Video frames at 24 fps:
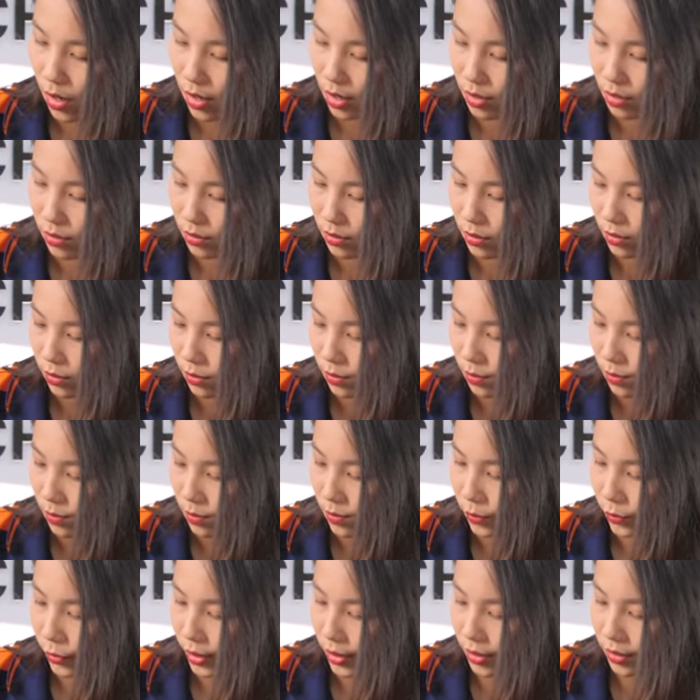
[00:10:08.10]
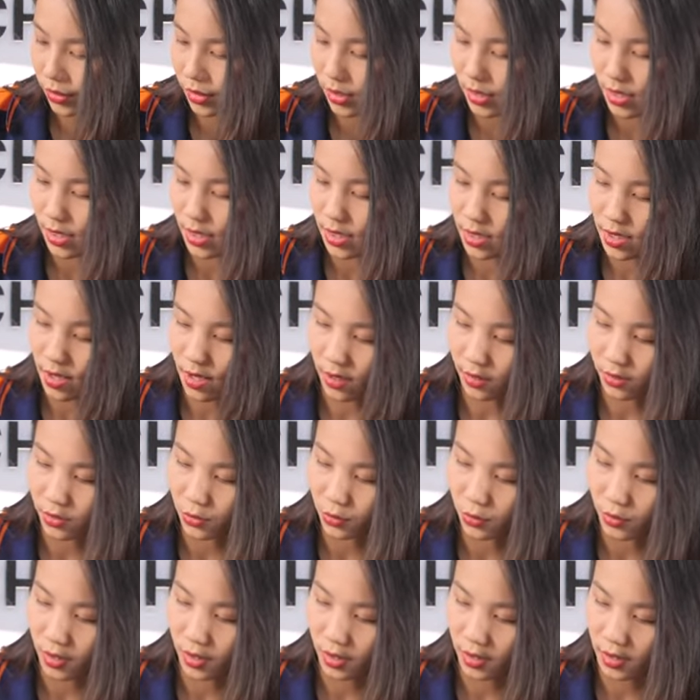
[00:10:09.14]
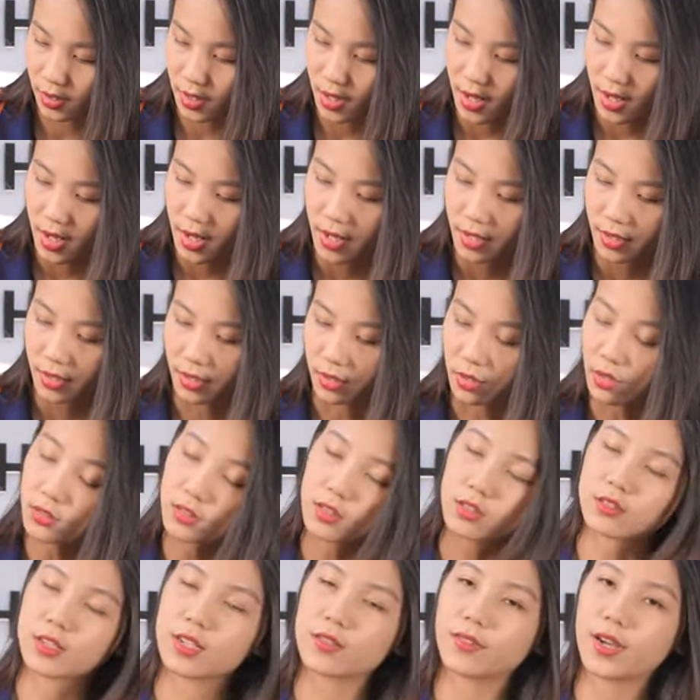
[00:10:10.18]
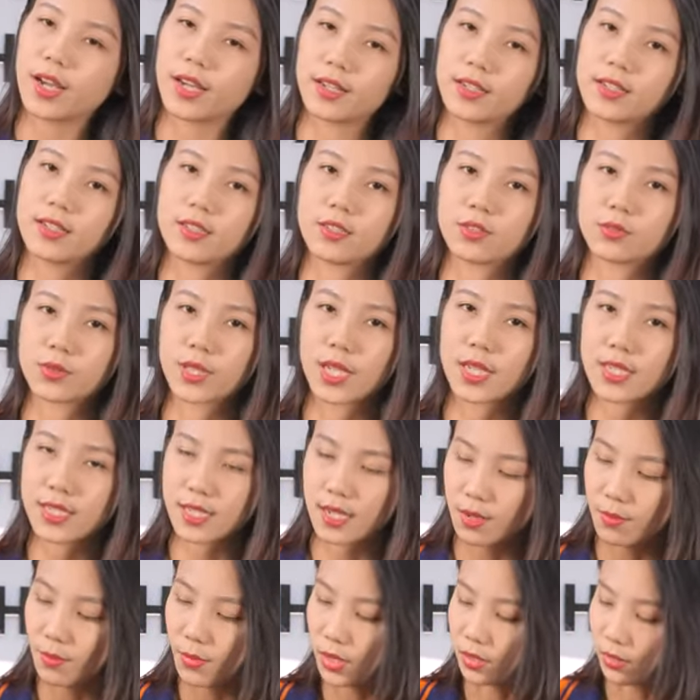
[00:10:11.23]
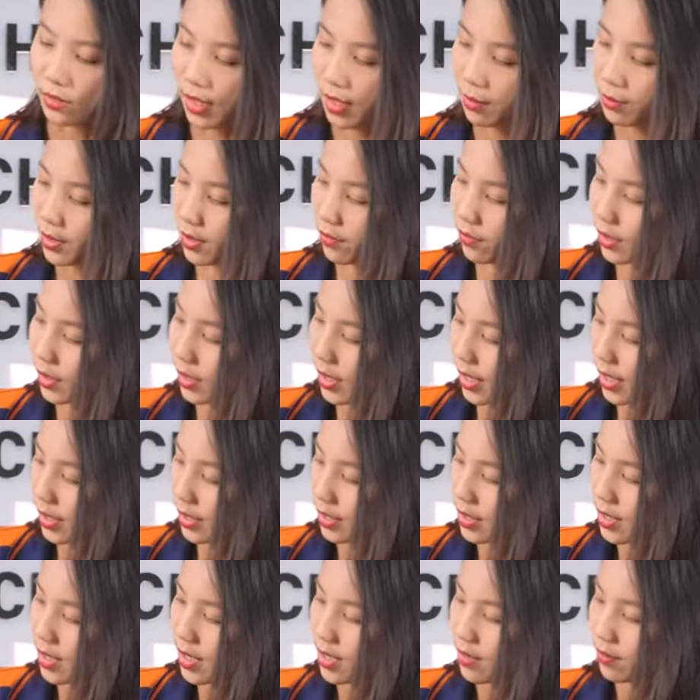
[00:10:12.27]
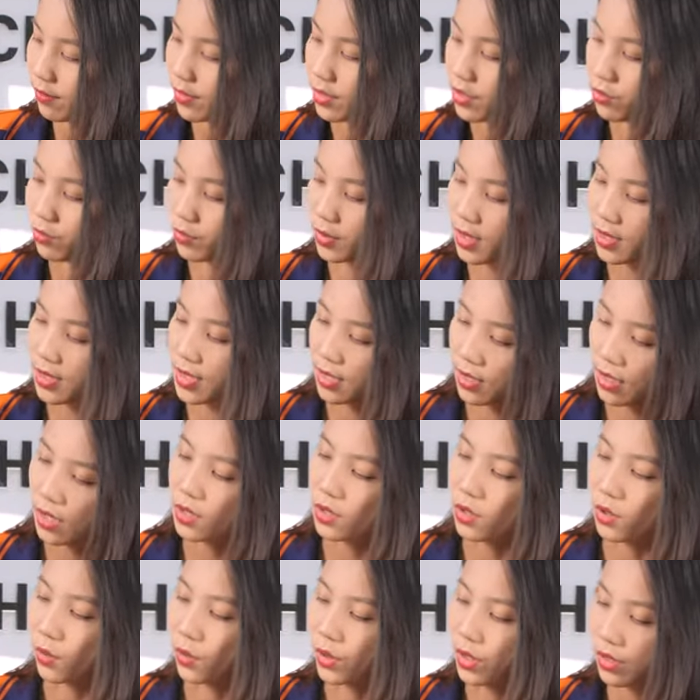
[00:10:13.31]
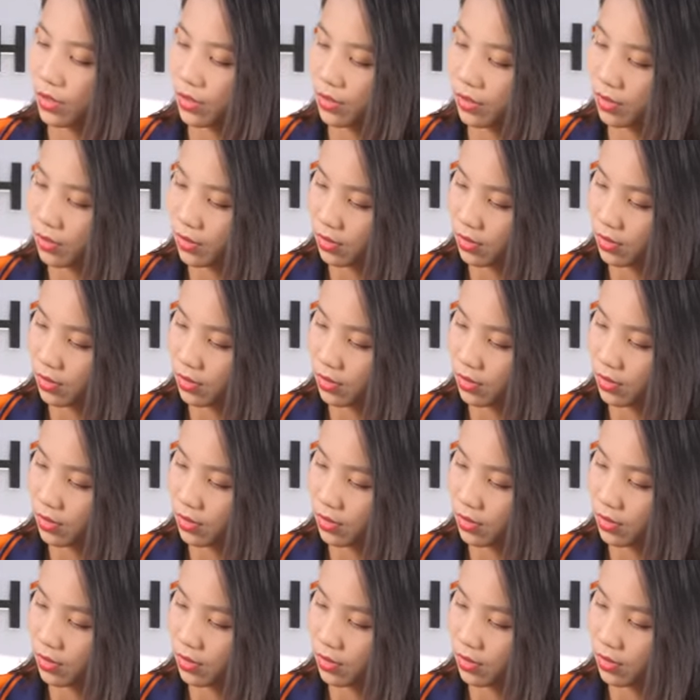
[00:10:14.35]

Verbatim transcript: Hi-Hi-T là chủ tịch. Thì tương tự như vậy thì chúng ta sẽ mở nắp cái phần này và chúng ta sẽ kết nối.